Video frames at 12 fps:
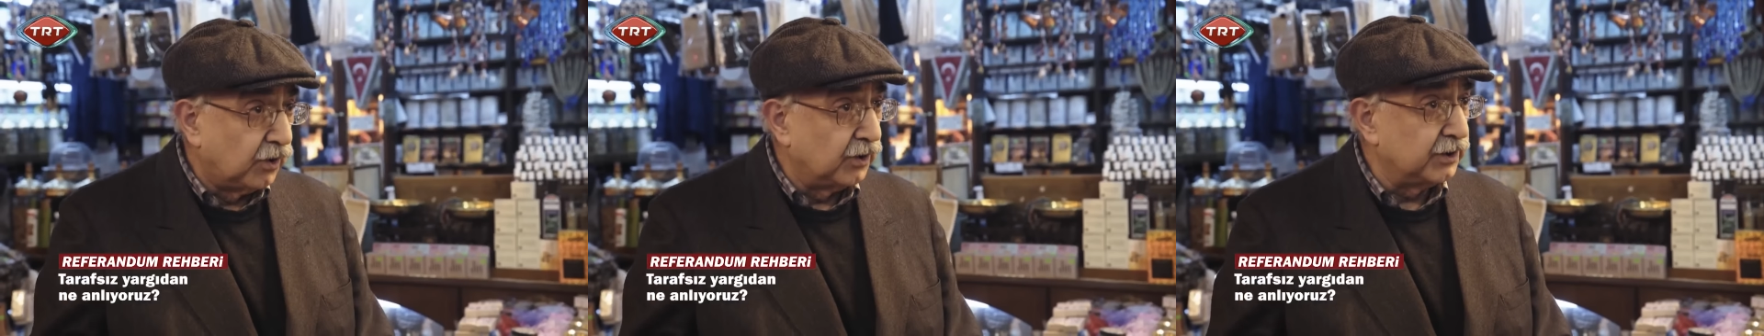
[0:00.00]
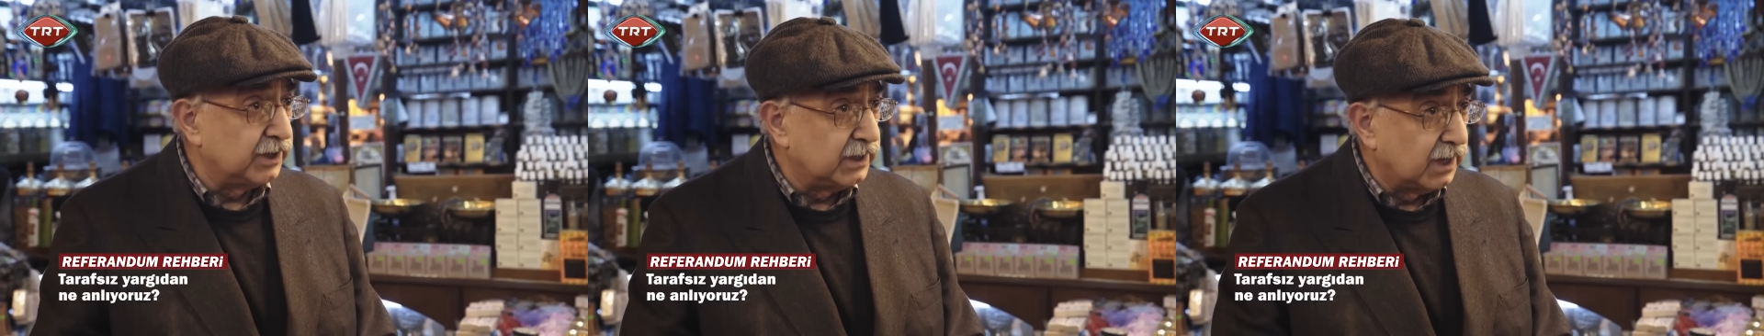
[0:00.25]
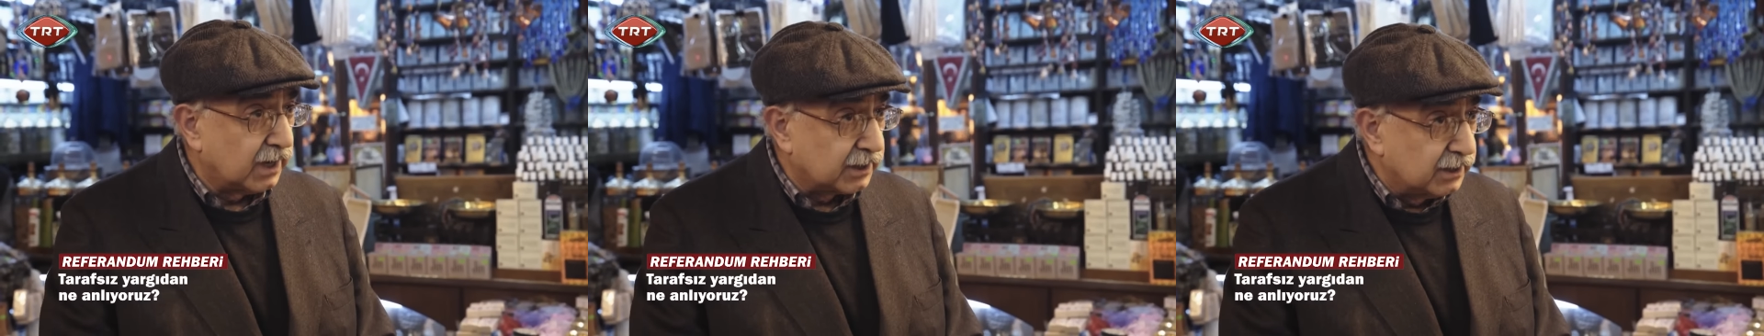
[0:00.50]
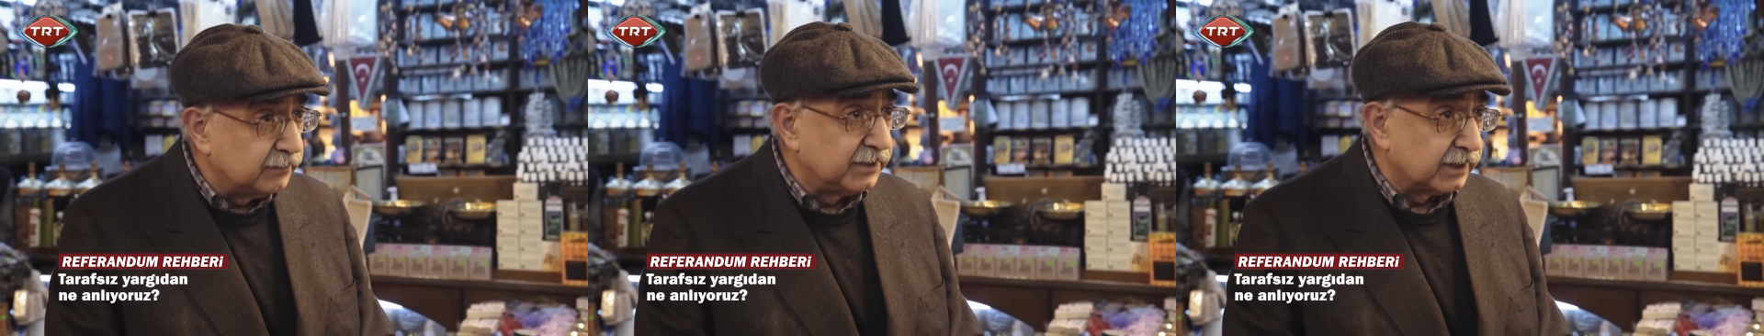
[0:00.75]
o
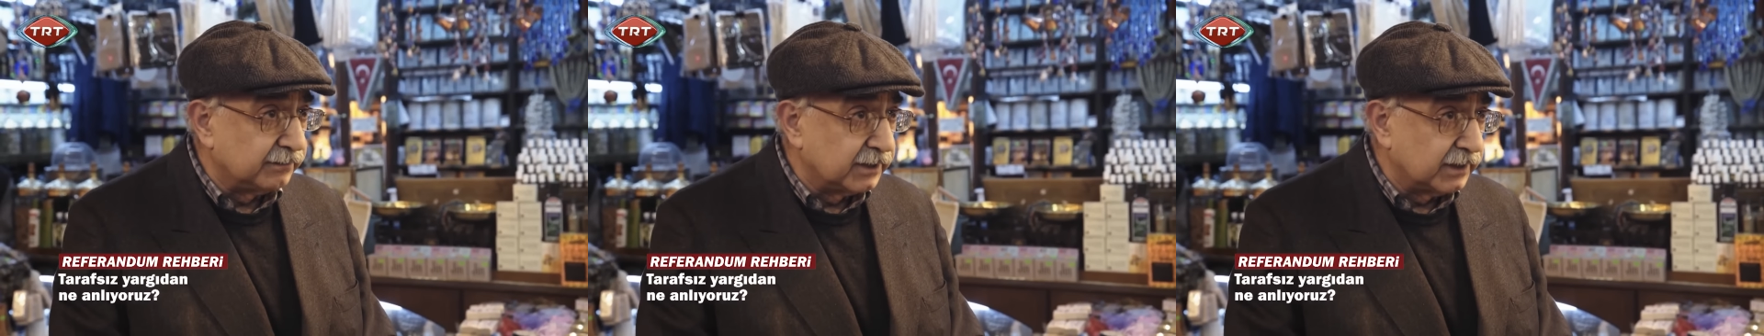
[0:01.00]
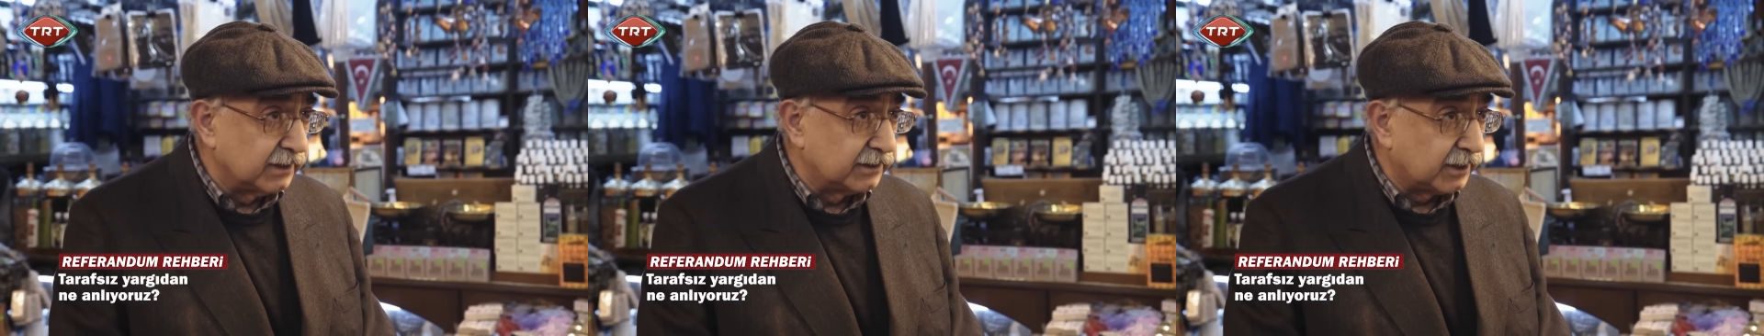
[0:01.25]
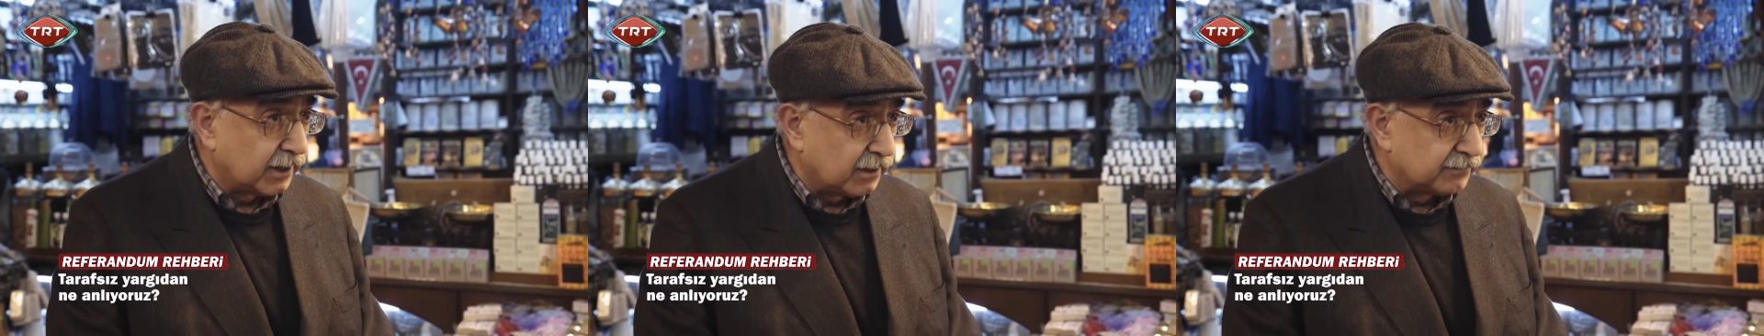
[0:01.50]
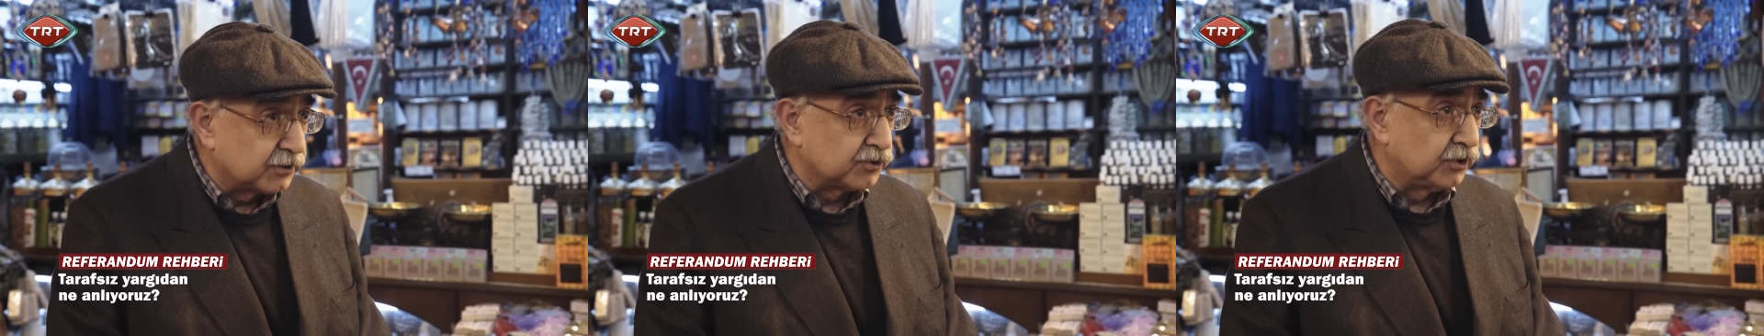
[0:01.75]
yargı biriminin tarafsız